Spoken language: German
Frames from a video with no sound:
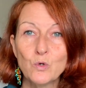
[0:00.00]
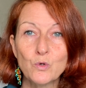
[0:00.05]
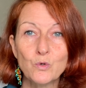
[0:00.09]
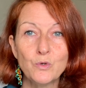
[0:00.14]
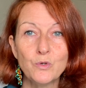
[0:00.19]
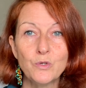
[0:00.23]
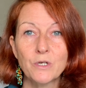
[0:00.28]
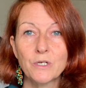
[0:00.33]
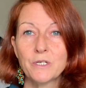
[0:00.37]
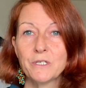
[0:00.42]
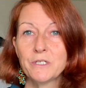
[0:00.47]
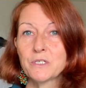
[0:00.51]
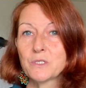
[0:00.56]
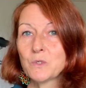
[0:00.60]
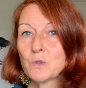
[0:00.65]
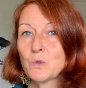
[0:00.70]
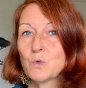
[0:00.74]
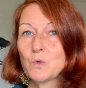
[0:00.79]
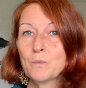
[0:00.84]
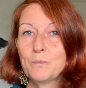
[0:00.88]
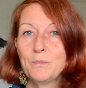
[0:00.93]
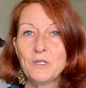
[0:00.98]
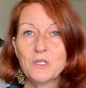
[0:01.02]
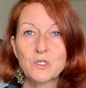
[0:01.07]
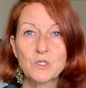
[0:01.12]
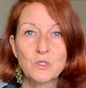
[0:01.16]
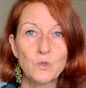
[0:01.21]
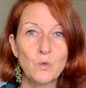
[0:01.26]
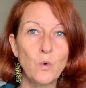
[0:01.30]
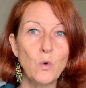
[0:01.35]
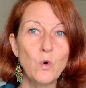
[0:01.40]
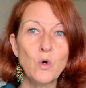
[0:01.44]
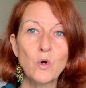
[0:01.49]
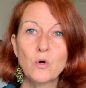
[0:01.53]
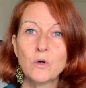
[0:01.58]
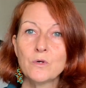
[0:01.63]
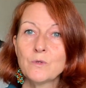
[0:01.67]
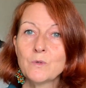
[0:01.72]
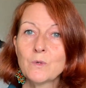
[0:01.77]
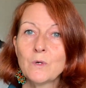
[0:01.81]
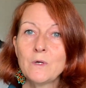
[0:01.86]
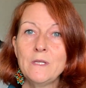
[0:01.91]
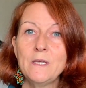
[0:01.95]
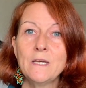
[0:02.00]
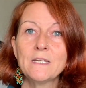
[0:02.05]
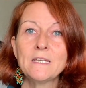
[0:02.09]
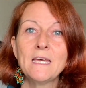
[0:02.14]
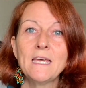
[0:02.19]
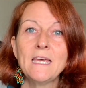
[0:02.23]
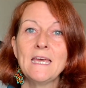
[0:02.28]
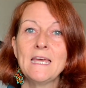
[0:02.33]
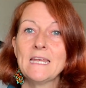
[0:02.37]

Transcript: runtergezogen und mich so kontrolliert,